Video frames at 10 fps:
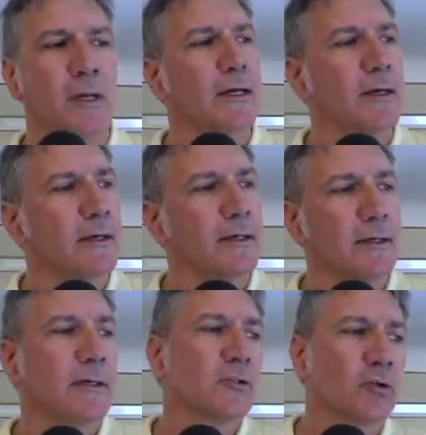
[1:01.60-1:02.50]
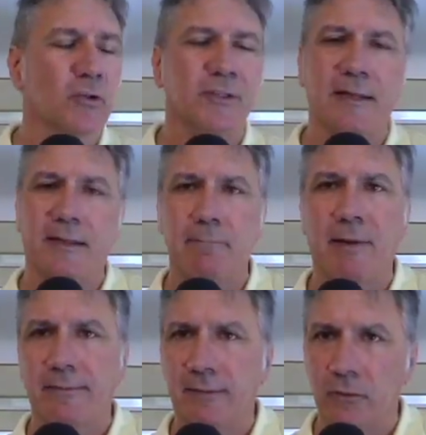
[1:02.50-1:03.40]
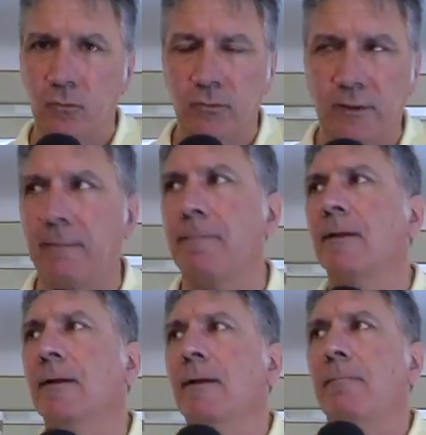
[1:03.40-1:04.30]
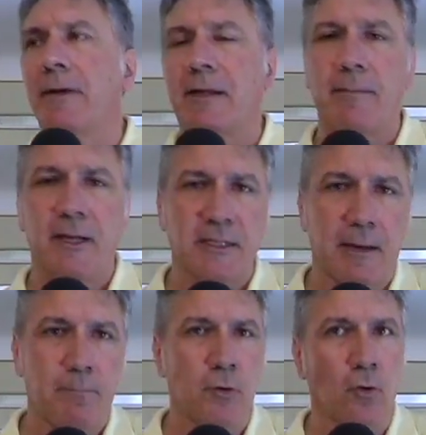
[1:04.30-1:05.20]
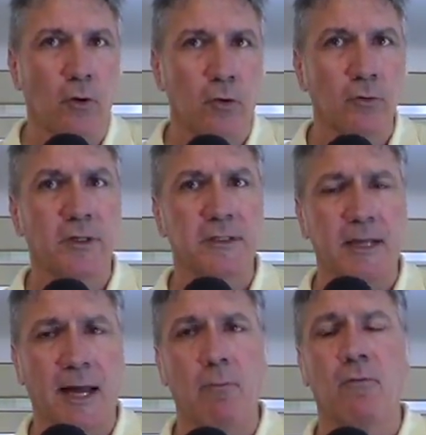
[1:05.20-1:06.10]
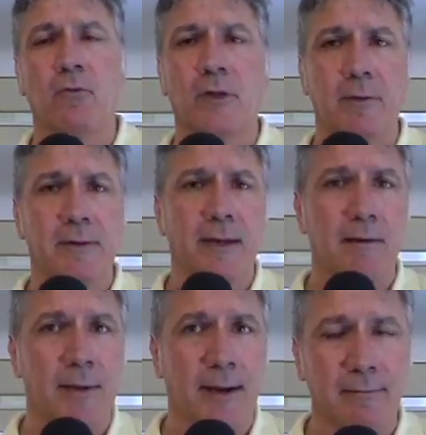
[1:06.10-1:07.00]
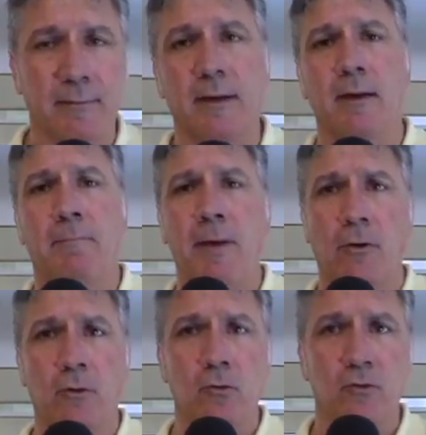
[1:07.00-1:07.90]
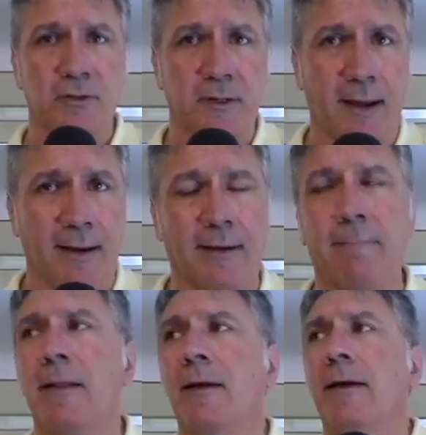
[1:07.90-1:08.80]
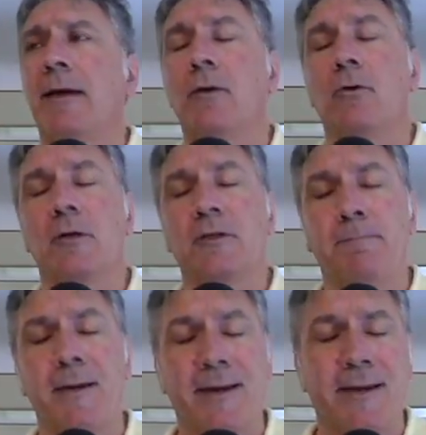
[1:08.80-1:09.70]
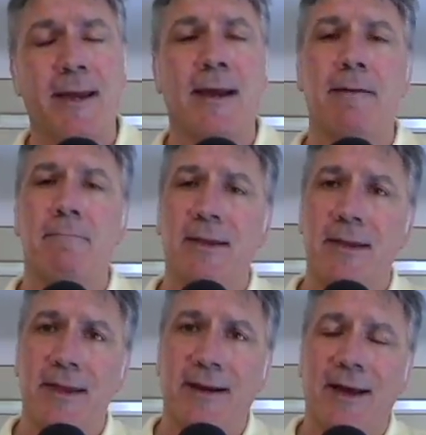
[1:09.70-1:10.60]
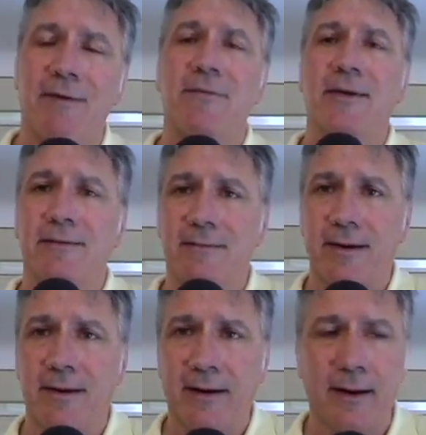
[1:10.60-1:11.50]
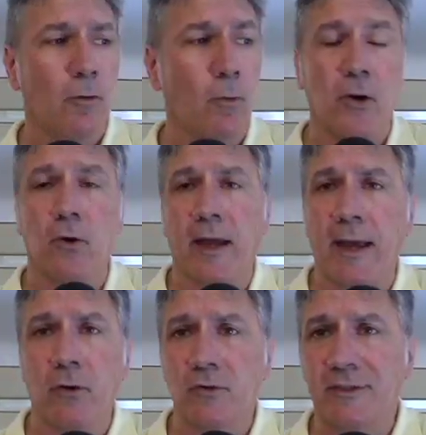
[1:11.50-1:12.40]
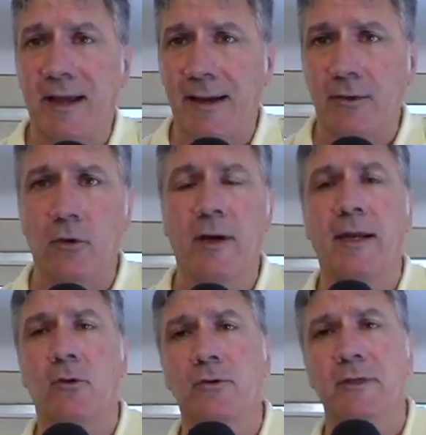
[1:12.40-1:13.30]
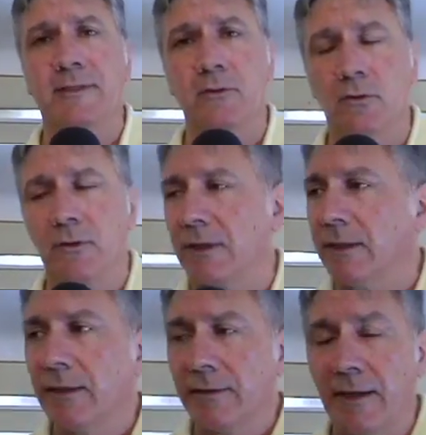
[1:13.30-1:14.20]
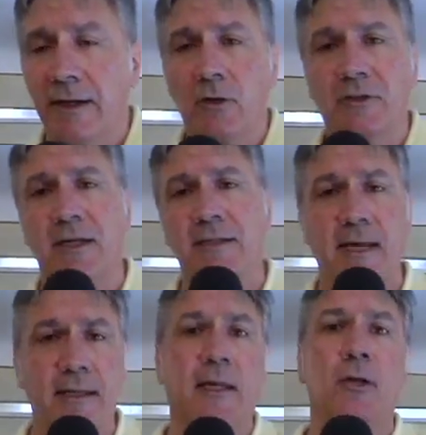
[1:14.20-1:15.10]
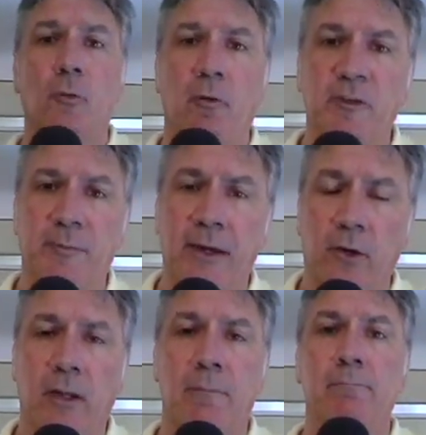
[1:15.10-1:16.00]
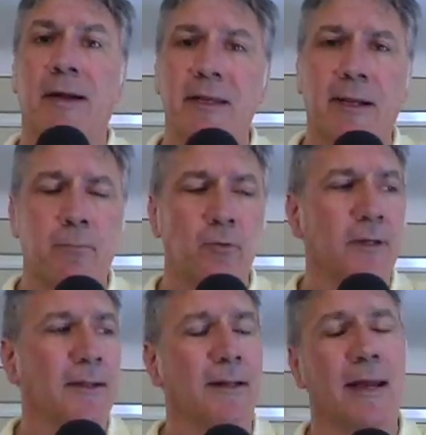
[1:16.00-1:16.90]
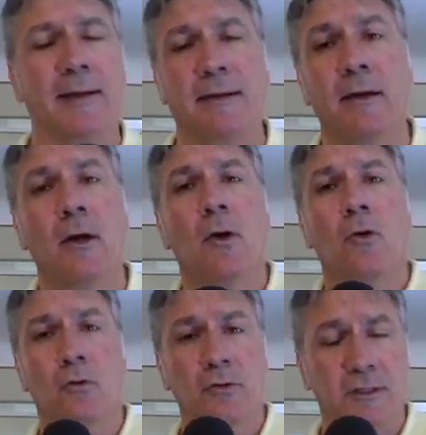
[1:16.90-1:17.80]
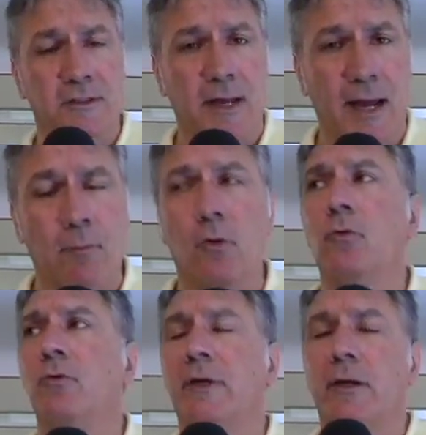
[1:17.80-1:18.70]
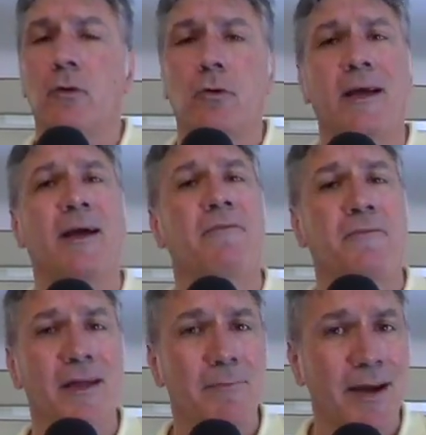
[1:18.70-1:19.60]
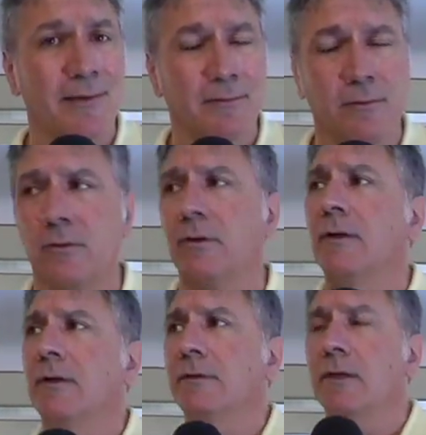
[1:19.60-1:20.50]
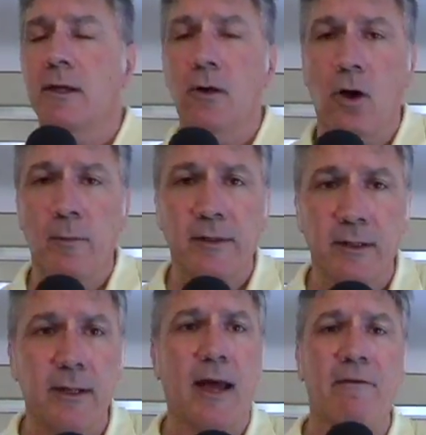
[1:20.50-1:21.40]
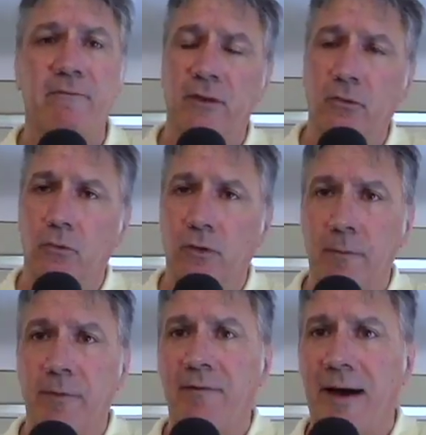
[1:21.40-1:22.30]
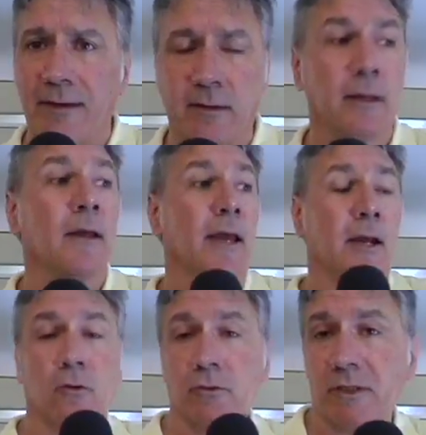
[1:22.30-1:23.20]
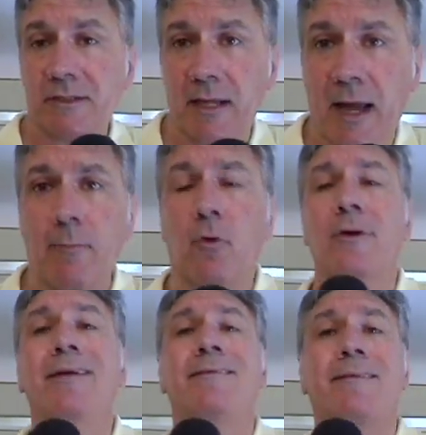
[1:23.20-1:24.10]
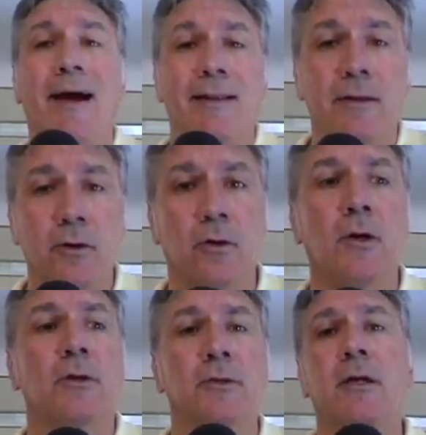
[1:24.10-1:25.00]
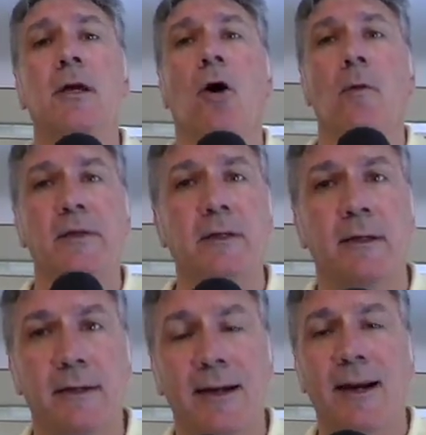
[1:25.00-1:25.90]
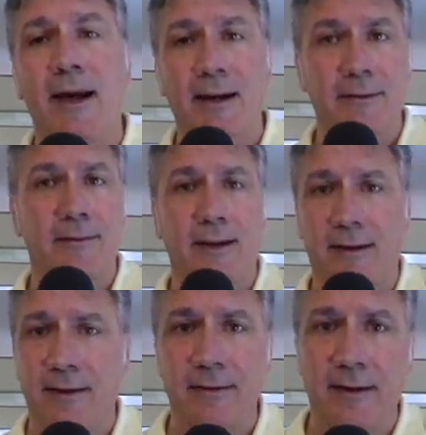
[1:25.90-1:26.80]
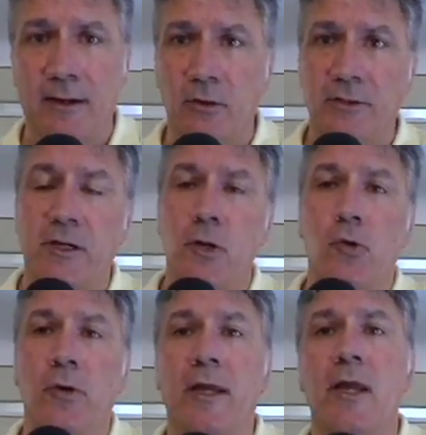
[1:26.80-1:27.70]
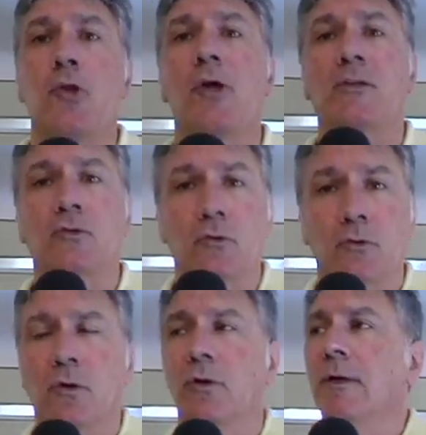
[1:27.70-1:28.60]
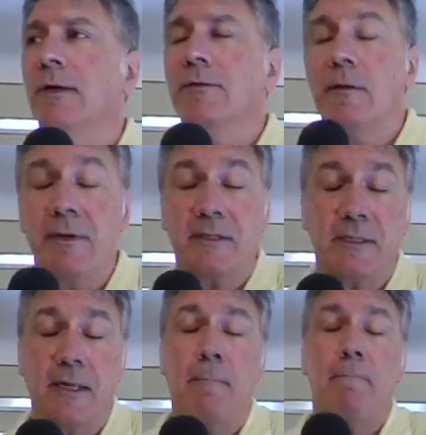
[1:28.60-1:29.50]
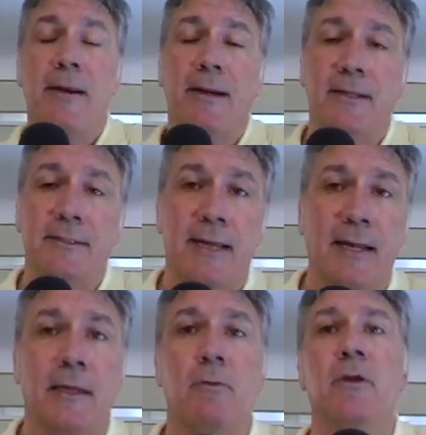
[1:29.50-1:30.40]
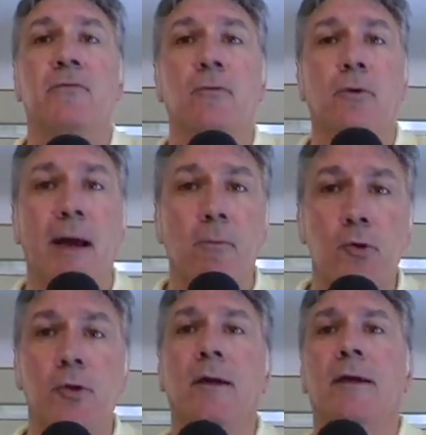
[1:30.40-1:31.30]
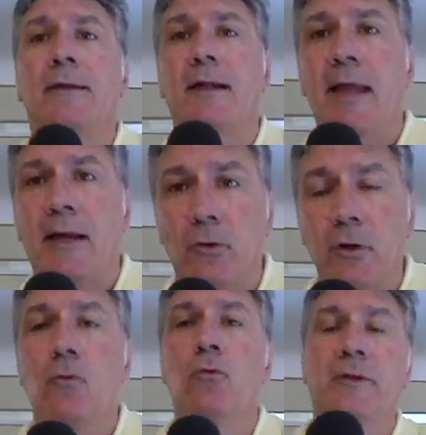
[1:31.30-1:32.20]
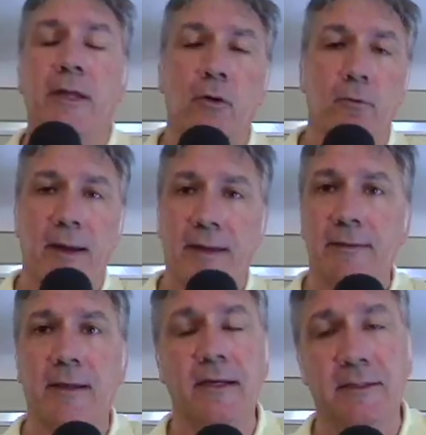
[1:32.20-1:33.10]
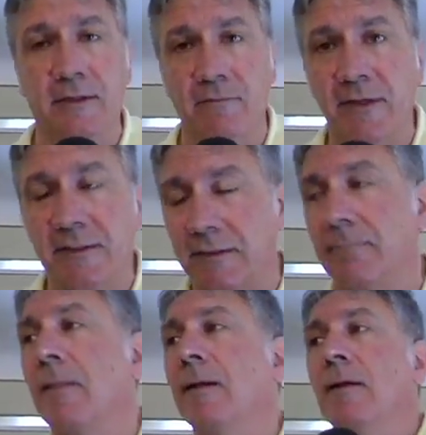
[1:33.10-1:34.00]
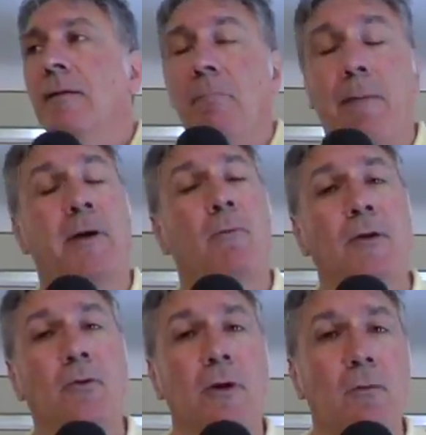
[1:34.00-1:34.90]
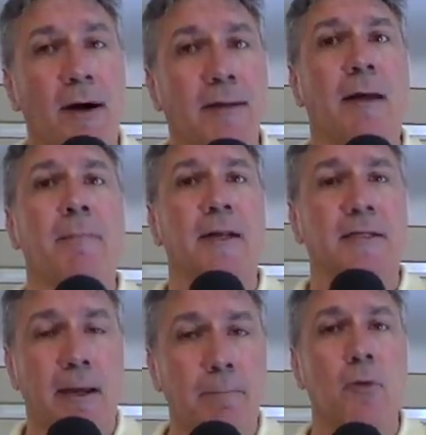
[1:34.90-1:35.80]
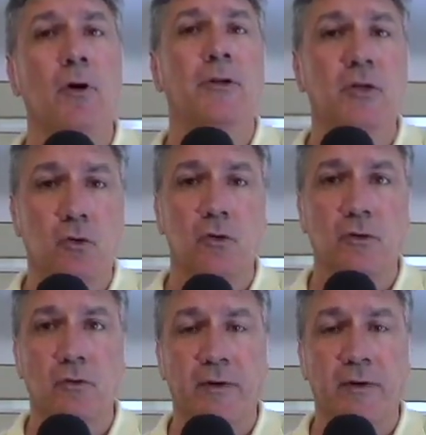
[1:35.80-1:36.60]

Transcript: eh, sono state mantenute perché per esempio noi contestiamo fondamentalmente il piano industriale che non rispecchia in maniera veritiera quello che è lo stato e le condizioni delle nostre aziende che dopo vi spiegherò in maniera più dettagliata. Contestiamo l'ulteriore affidamento di chilometri a vettori privati e contestiamo il taglio di chilometri nelle aree interne della nostra regione che già sono di per sé penalizzate, quindi figuriamoci tagliandogli ulteriormente servizi ma per quanto riguarda per esempio il discorso